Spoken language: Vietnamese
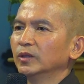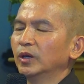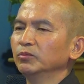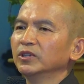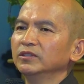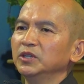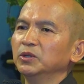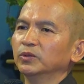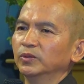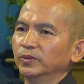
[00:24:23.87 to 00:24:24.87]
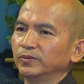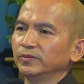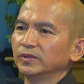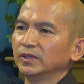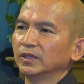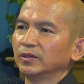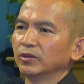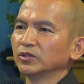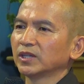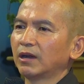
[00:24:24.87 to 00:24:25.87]
ông Tư Điều,
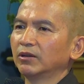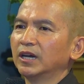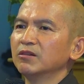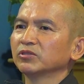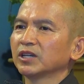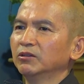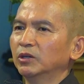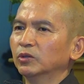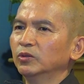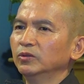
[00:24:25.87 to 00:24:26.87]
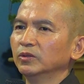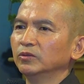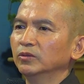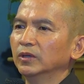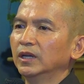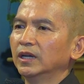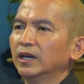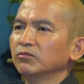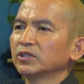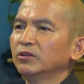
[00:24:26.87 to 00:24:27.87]
rồi sau là ông Sáu Hữu.
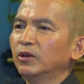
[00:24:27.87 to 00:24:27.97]
Ông Sáu